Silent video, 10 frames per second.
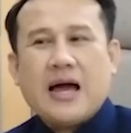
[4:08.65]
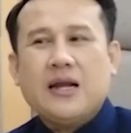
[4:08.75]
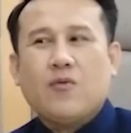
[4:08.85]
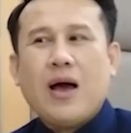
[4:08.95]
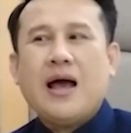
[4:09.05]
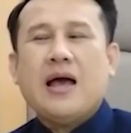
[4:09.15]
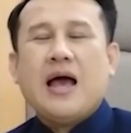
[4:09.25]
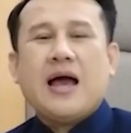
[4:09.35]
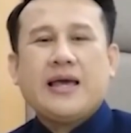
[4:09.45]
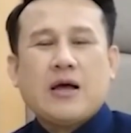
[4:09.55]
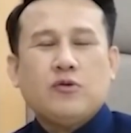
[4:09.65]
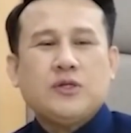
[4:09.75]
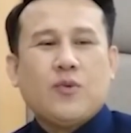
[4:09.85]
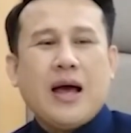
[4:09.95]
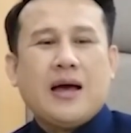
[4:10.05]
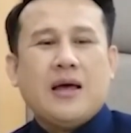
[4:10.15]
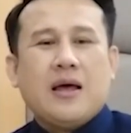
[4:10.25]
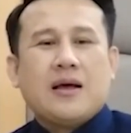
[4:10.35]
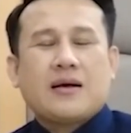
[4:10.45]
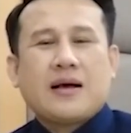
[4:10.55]
งหรือว่าให้เขารู้สึกว่า
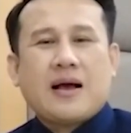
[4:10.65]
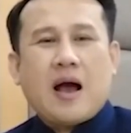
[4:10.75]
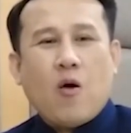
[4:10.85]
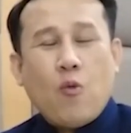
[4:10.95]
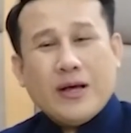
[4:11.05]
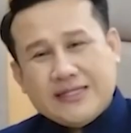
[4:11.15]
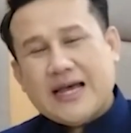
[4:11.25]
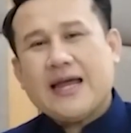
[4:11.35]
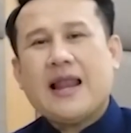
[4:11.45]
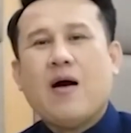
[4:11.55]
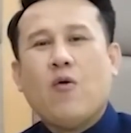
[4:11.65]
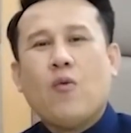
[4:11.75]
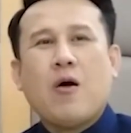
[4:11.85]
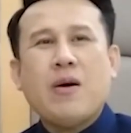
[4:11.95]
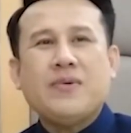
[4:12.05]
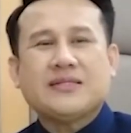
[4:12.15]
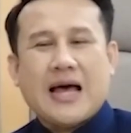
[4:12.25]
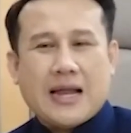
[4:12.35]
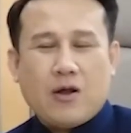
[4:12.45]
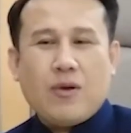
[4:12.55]
เขาไว้ใจเรา เขามาปรึกษา
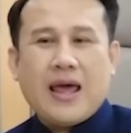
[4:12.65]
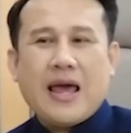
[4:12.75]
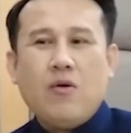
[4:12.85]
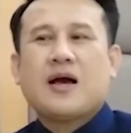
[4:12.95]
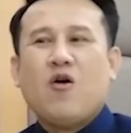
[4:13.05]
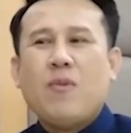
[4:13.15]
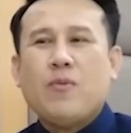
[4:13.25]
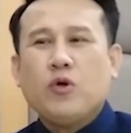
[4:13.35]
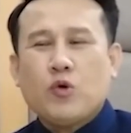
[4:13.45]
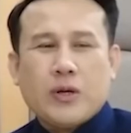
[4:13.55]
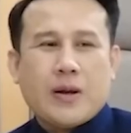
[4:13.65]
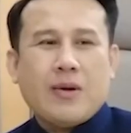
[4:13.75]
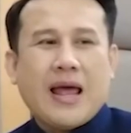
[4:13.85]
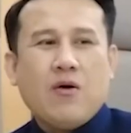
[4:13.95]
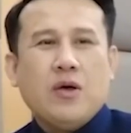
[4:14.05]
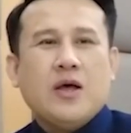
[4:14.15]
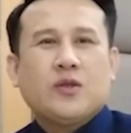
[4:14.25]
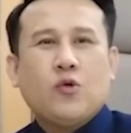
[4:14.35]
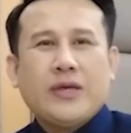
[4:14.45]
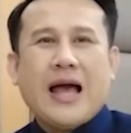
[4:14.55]
เราแล้ว เขามาพูดคุยกับเราแล้ว
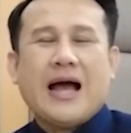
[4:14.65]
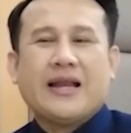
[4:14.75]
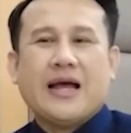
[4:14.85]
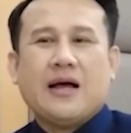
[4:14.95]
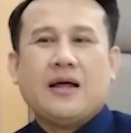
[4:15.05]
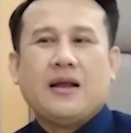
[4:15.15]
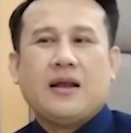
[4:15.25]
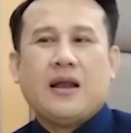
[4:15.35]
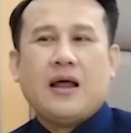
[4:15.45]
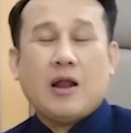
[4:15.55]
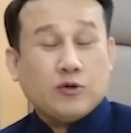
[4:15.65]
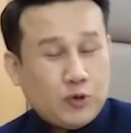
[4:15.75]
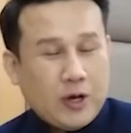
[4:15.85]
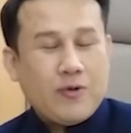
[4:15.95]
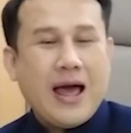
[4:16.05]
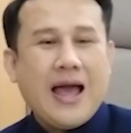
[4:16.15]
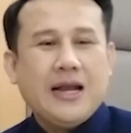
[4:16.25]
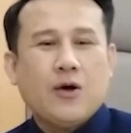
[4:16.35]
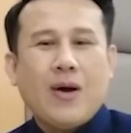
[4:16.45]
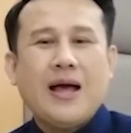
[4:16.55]
ทุกอย่างเนี่ยเราช่วยเขาได้
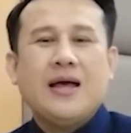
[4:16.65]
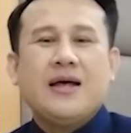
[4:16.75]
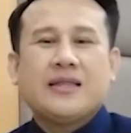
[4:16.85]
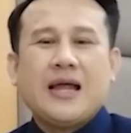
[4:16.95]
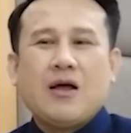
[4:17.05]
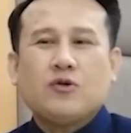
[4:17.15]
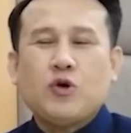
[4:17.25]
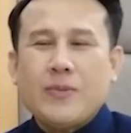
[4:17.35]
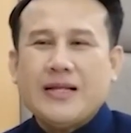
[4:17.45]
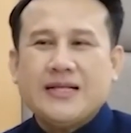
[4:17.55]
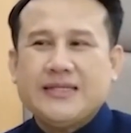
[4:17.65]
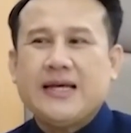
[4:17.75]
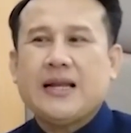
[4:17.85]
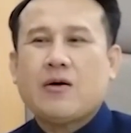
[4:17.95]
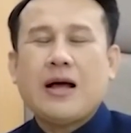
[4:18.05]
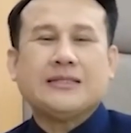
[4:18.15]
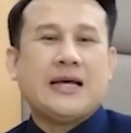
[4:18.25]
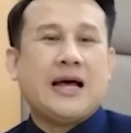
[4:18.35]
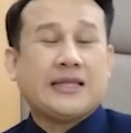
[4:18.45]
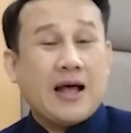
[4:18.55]
หรือว่าถ้าเราช่วยไม่ได้จริงๆ เราก็อาจจะ
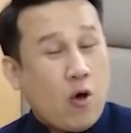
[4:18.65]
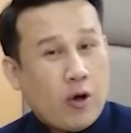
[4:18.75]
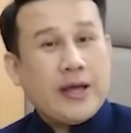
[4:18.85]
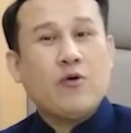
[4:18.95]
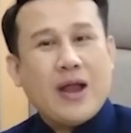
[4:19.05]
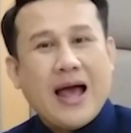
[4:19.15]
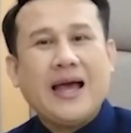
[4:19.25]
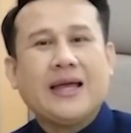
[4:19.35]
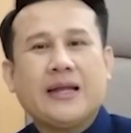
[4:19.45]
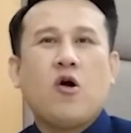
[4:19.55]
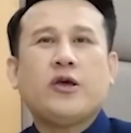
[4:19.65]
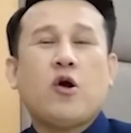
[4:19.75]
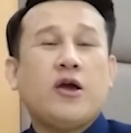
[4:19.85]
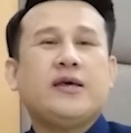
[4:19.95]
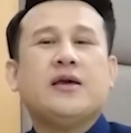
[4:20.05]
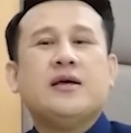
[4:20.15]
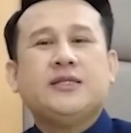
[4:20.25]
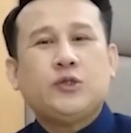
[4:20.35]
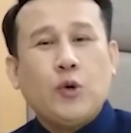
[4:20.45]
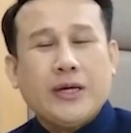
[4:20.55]
หาทางออกให้เขาได้ ค่อ
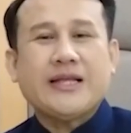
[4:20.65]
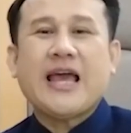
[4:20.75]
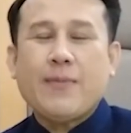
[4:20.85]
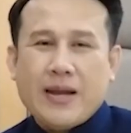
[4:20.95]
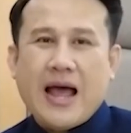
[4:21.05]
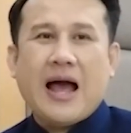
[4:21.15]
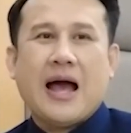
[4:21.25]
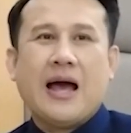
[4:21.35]
ยๆ ช่วยกันแก้ปัญหา